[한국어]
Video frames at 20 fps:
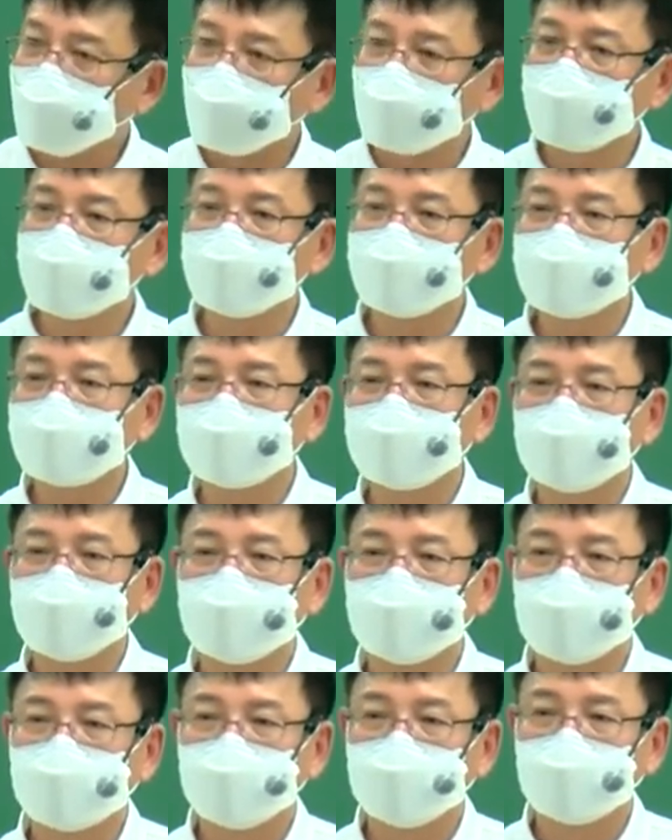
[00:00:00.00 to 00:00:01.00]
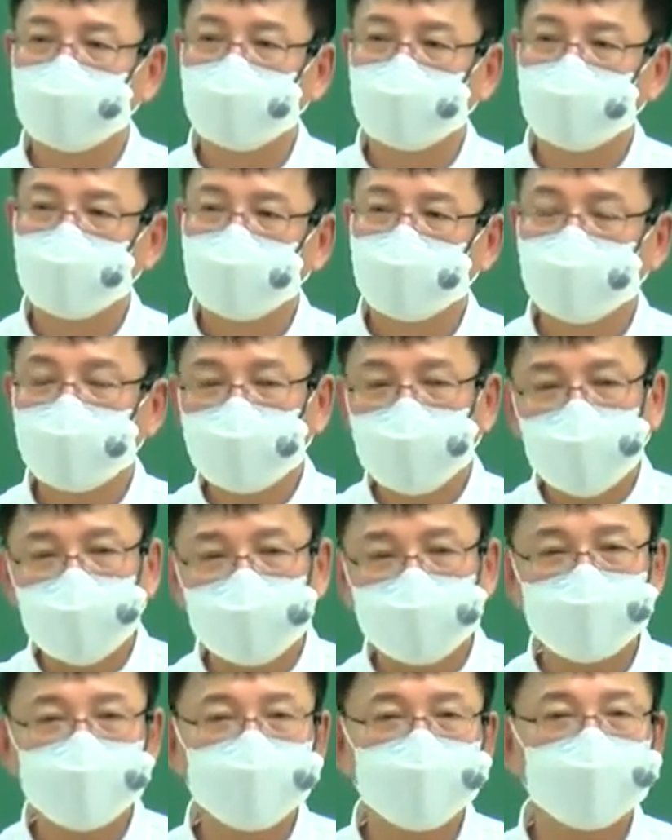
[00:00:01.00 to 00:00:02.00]
안 들을까? 근데
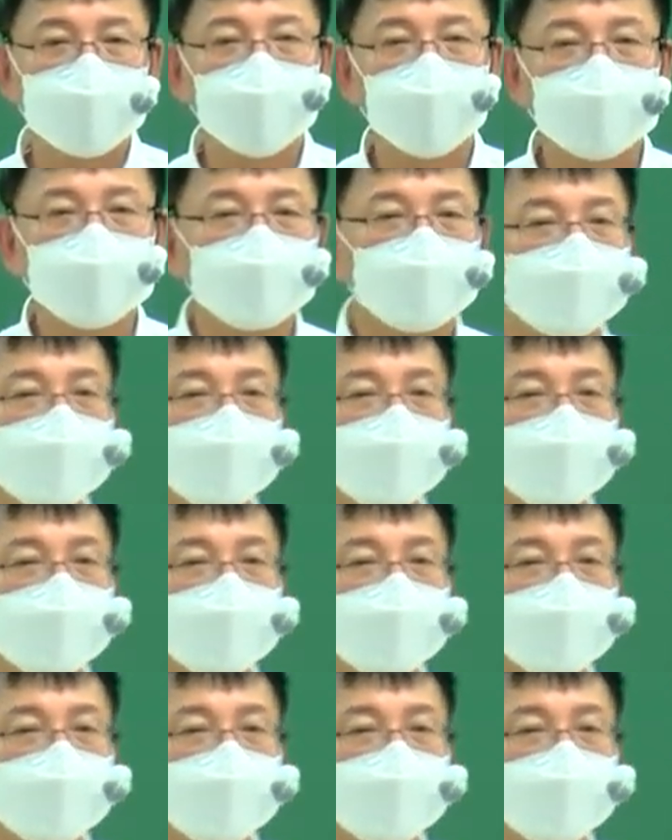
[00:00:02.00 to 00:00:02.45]
애도 뭐래? 애도